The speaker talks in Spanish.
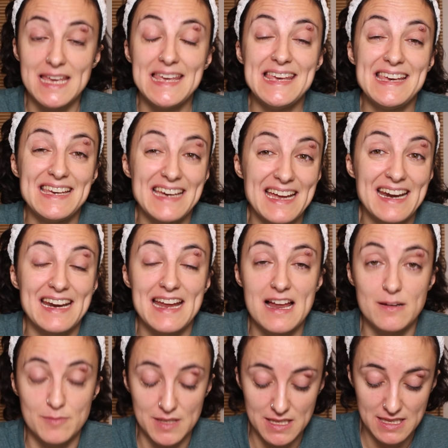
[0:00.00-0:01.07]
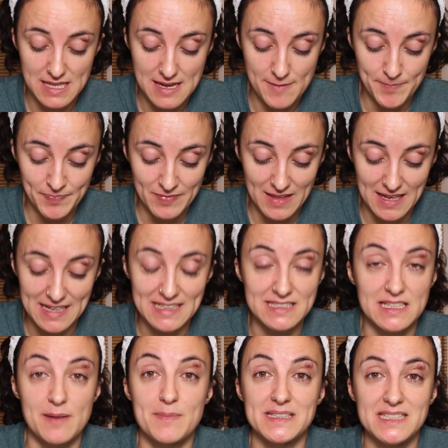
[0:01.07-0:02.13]
y que realmente
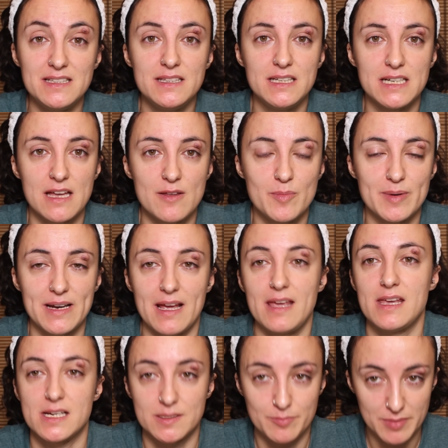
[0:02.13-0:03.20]
está más indicado para ellas,